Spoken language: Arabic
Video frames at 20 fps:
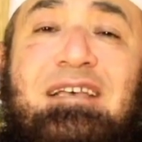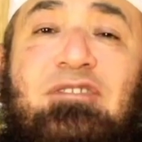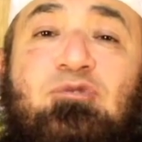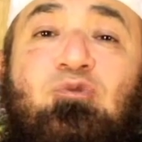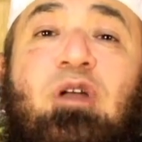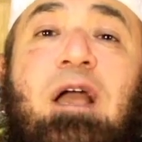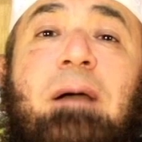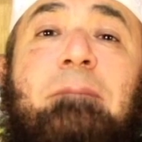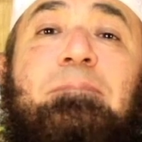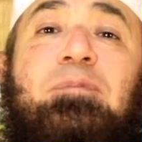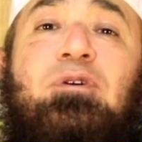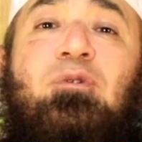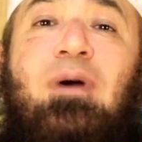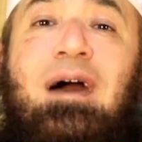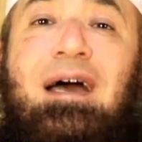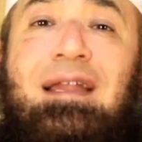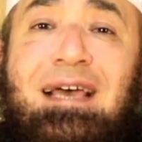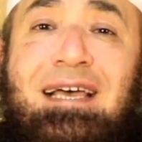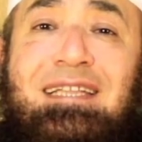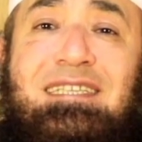تكبروا
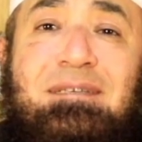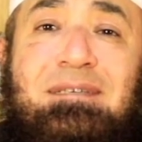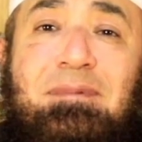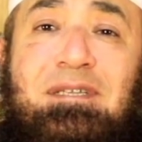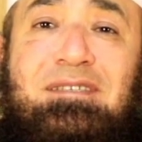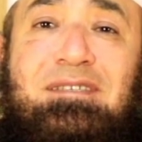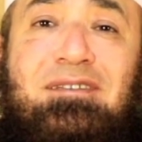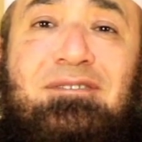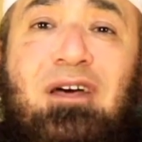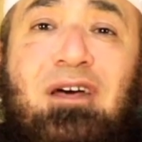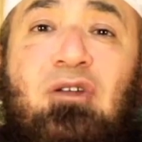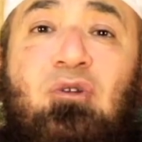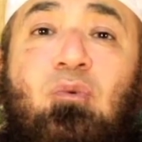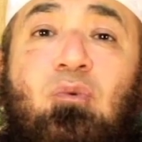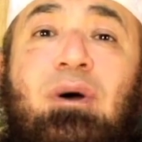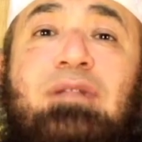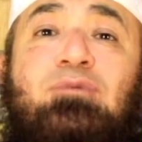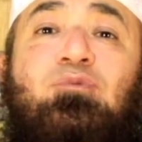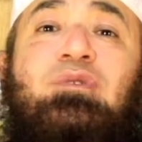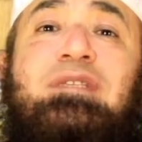على قد ما
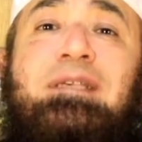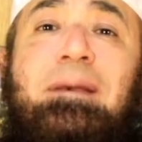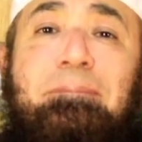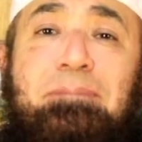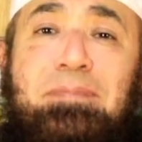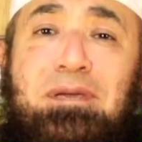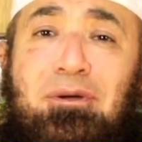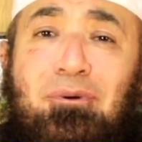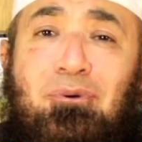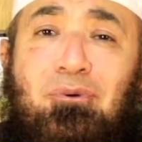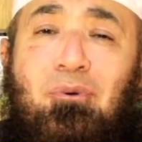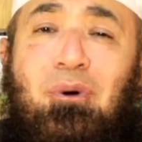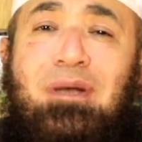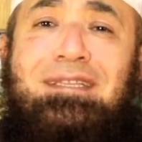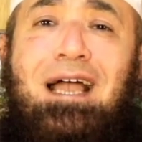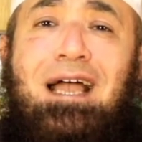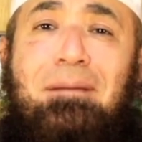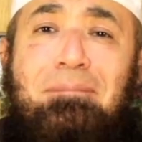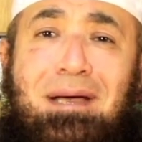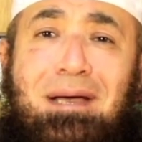تقدروا وتسبحوا
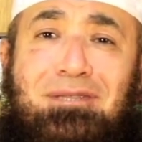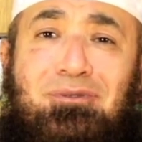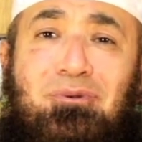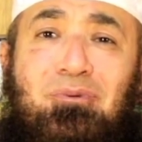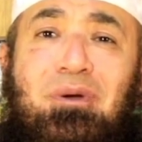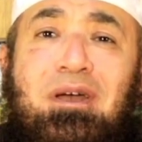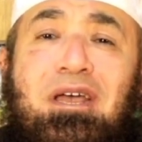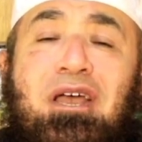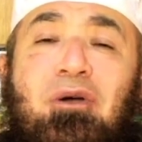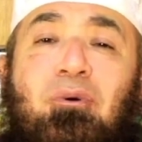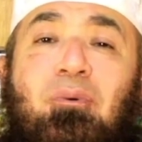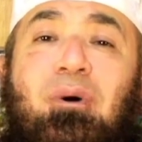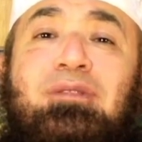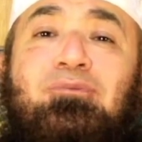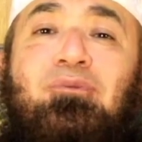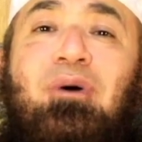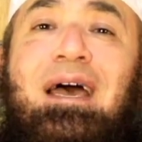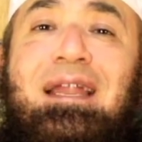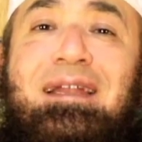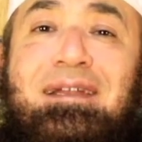وتحمدوا
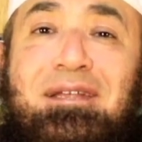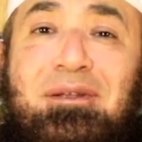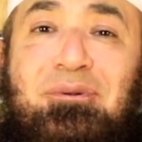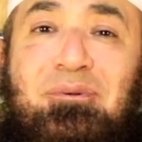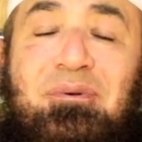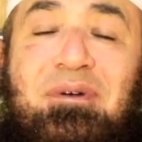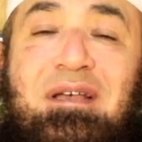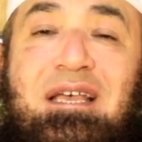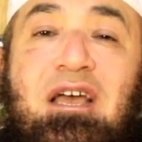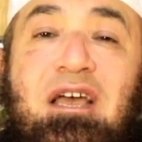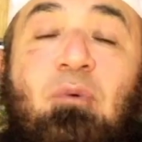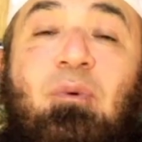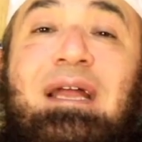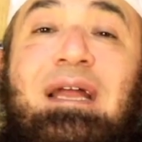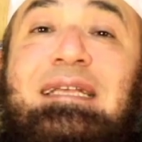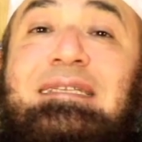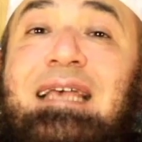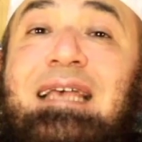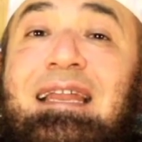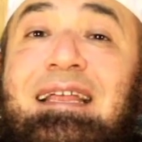وتهللوا
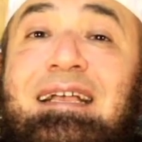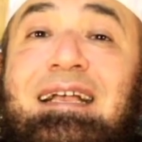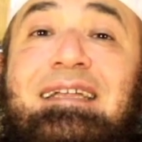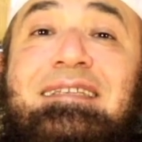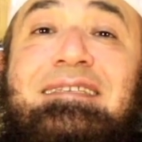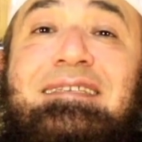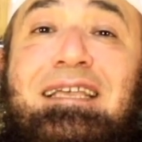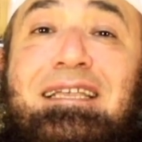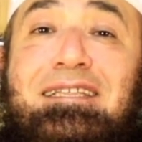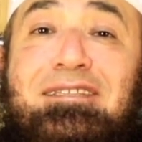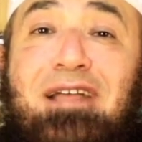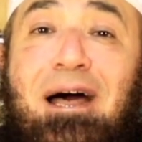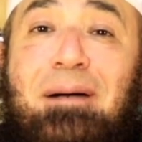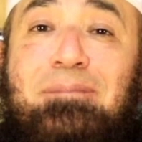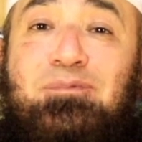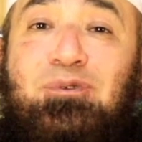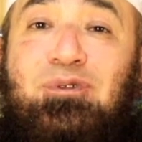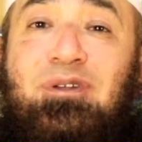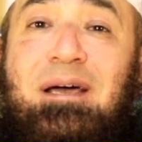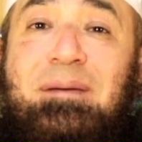ولذلك كان سيدنا
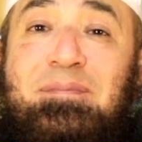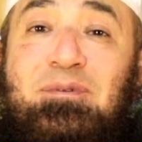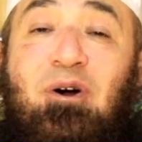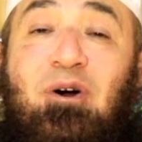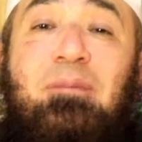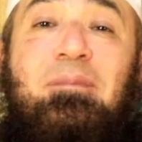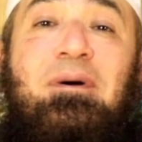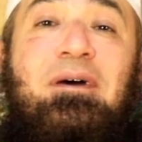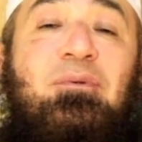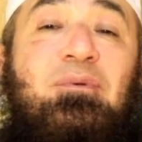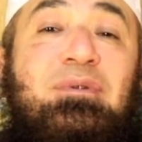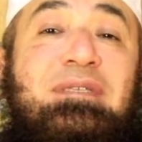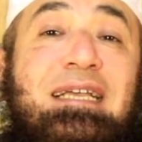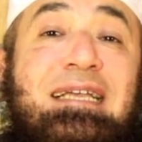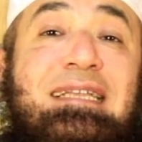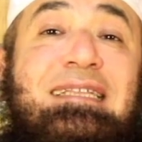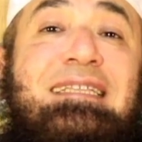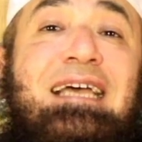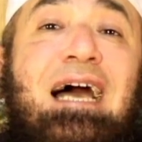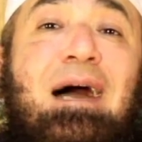عبد الله بن عمر
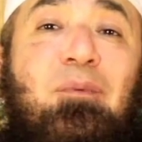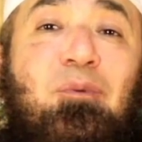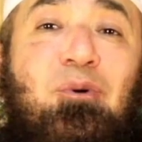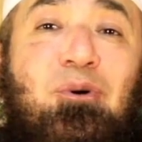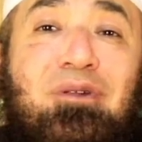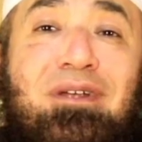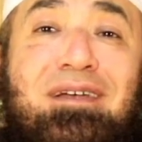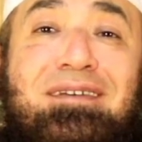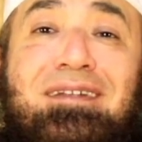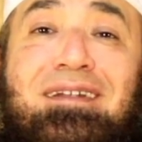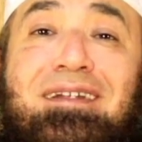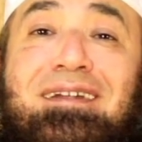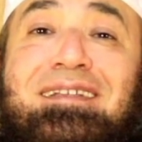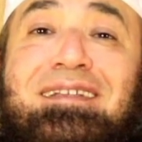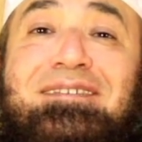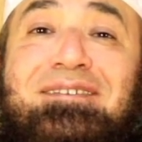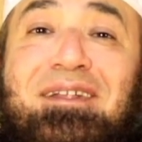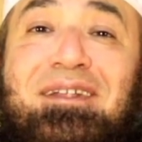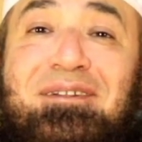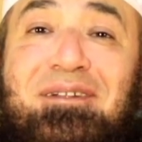وسيدنا أبو هريرة
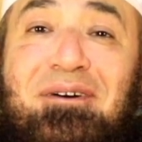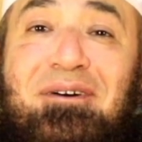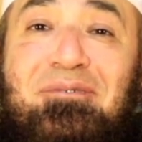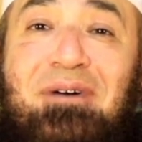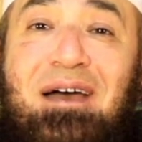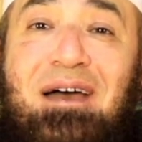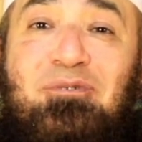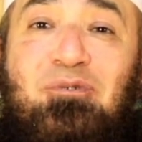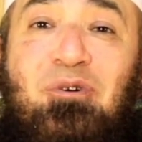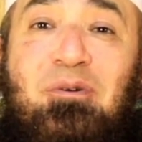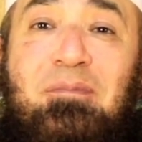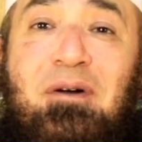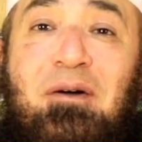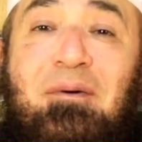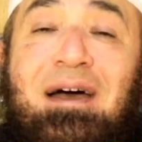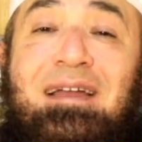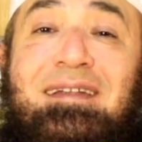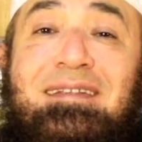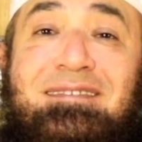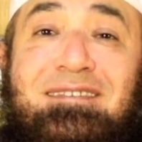رضي الله عنهما
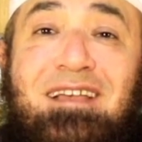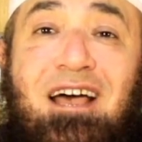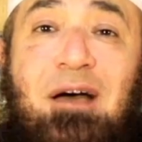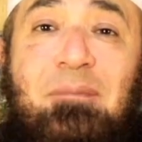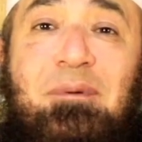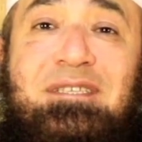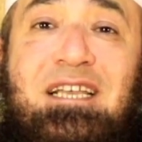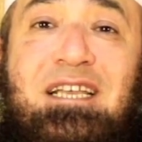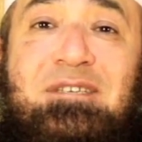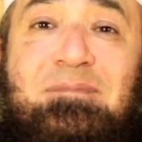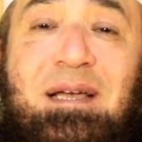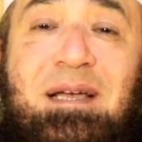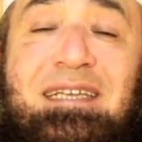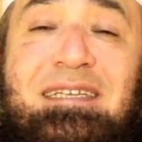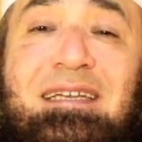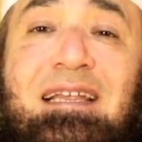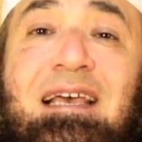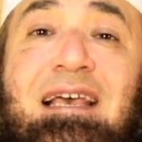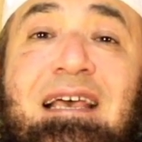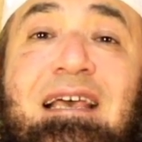وعن الصحابة
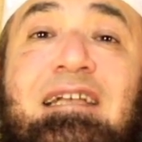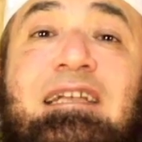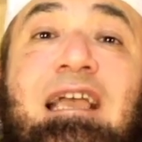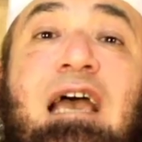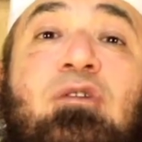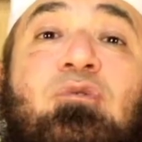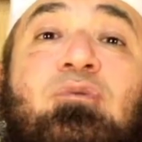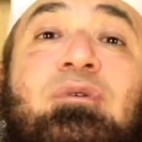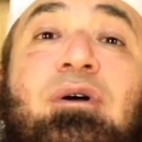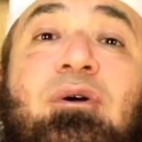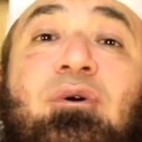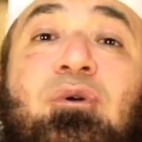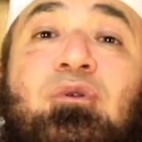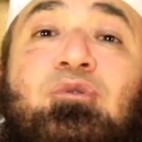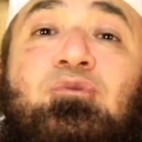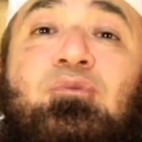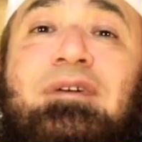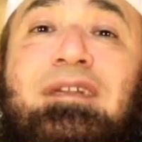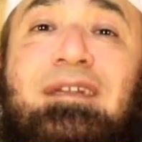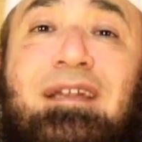أجمعين كانوا
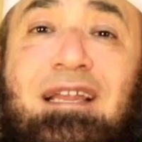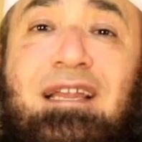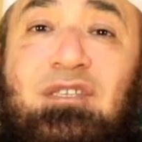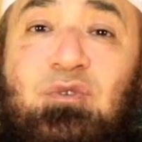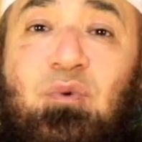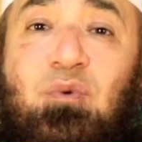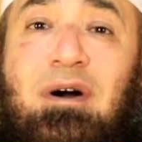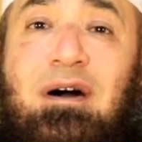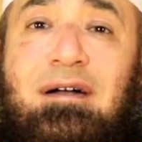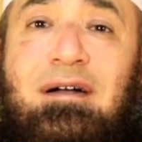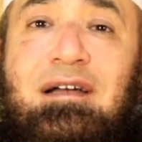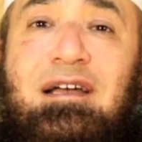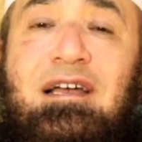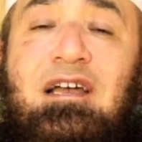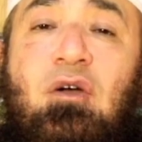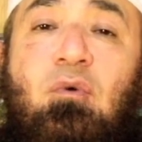يخرجوا إلى الأسواق